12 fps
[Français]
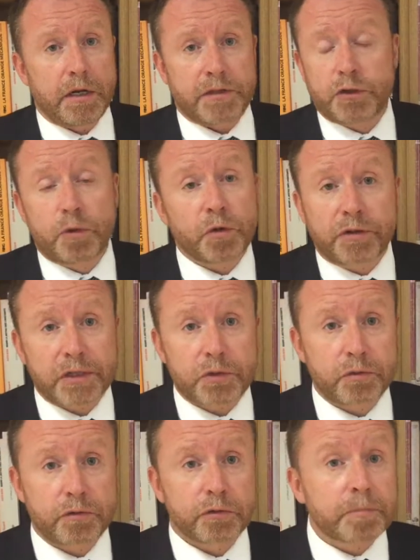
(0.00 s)
Ces
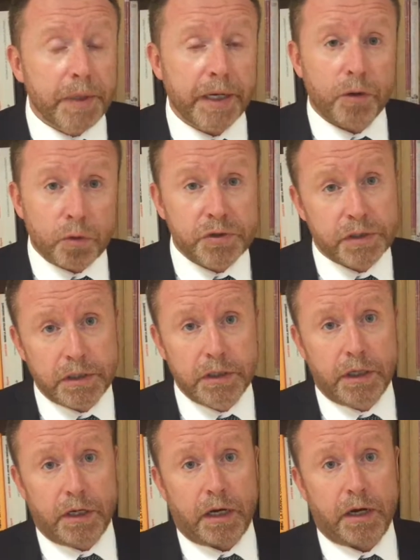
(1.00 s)
augmentations vont de pair
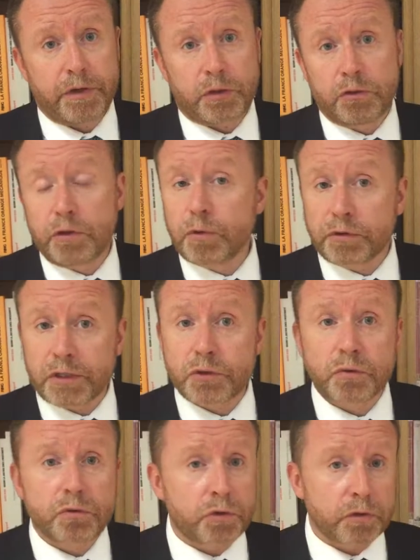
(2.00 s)
aussi avec une
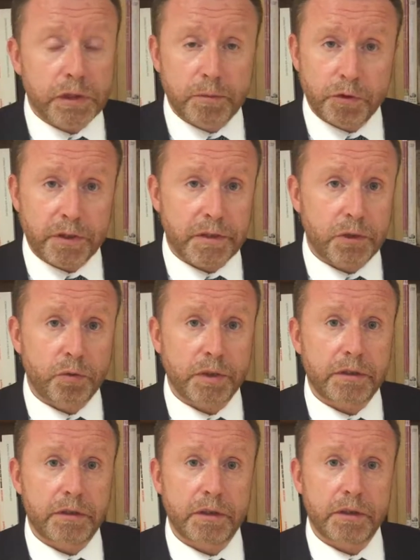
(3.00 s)
augmentation du sentiment
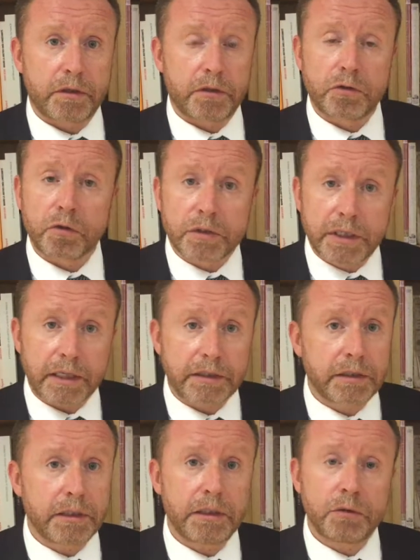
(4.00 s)
d'insécurité dans le
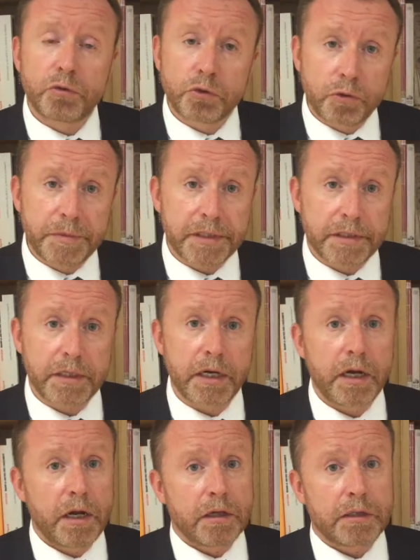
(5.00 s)
quartier ou au domicile